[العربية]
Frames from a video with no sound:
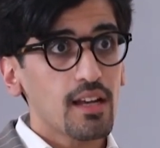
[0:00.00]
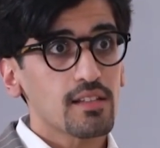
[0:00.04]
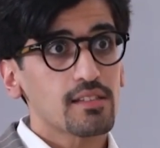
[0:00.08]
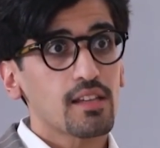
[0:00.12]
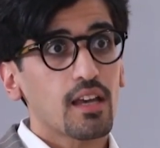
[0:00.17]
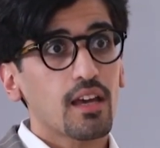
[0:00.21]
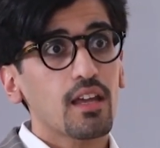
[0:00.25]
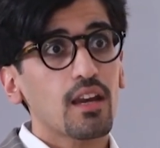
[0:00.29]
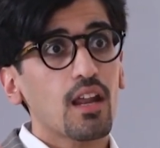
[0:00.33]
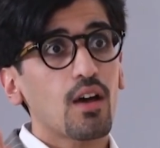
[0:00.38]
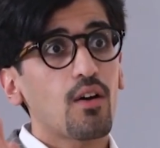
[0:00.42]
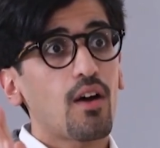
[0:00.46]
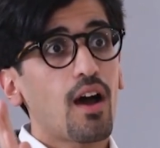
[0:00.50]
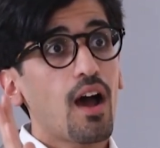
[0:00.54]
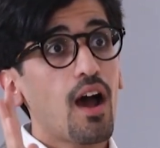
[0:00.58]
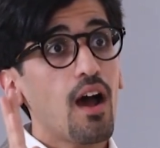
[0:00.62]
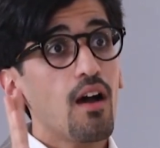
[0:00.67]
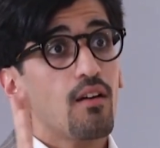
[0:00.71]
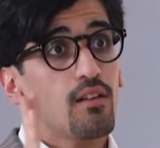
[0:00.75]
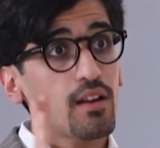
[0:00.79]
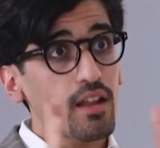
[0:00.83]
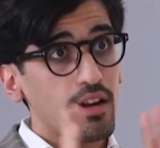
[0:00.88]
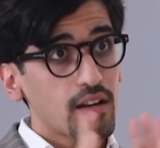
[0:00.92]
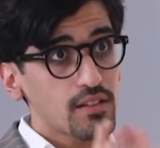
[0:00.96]
اصغرها
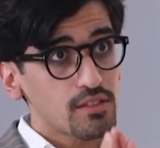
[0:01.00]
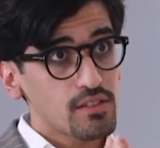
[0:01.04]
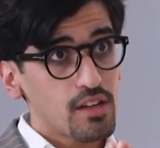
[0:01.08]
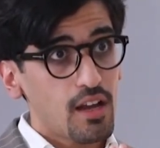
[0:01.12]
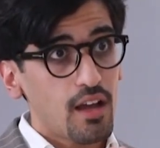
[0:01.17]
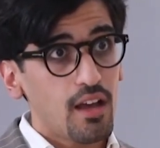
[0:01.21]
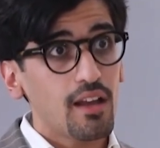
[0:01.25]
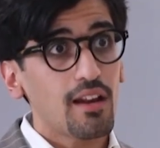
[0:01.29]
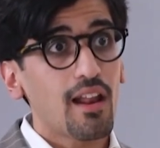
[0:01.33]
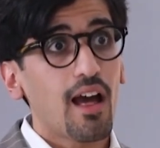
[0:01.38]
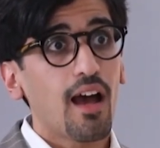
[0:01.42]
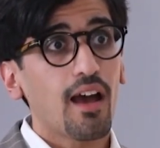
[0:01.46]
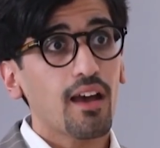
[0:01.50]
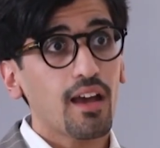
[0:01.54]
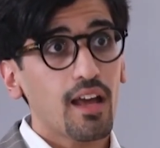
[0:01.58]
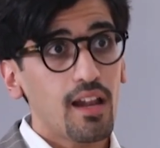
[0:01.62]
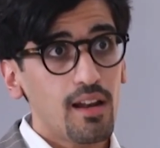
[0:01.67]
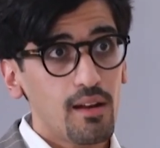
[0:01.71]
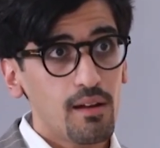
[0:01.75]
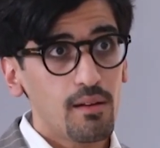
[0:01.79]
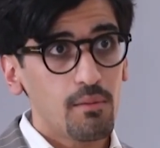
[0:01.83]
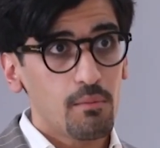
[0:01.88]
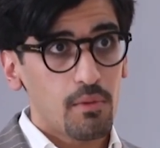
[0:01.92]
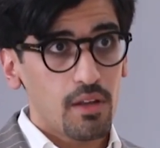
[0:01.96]
واحاول ارجعها الى
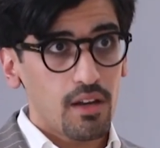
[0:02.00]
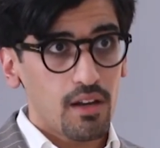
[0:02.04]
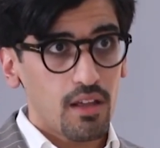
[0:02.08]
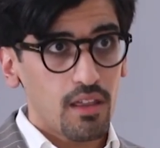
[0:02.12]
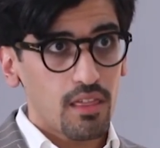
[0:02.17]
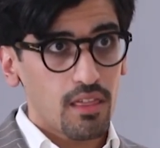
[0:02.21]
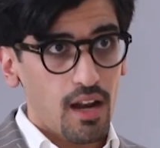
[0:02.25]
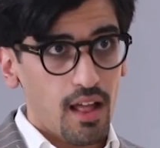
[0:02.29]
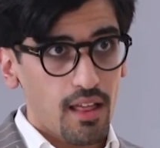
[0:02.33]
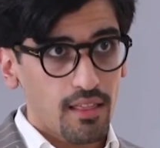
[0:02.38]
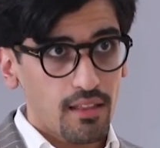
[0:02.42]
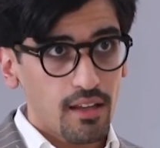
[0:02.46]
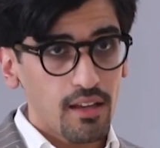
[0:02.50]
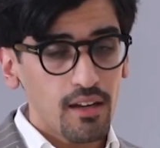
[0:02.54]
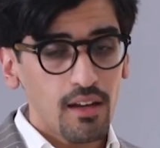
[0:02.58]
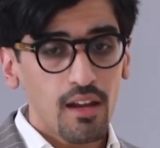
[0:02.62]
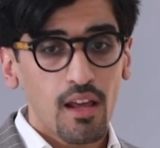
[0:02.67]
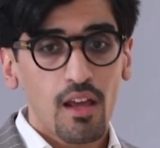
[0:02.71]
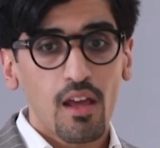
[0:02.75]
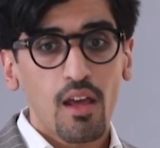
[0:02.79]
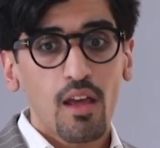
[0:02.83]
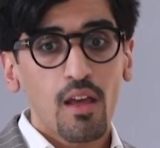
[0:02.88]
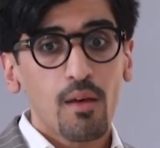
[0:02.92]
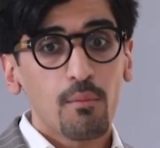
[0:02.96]
اقل من 30
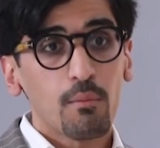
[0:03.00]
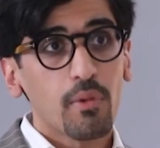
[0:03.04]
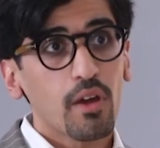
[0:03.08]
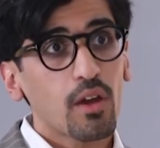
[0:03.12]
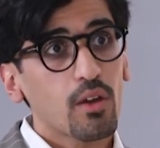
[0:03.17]
ممتاز.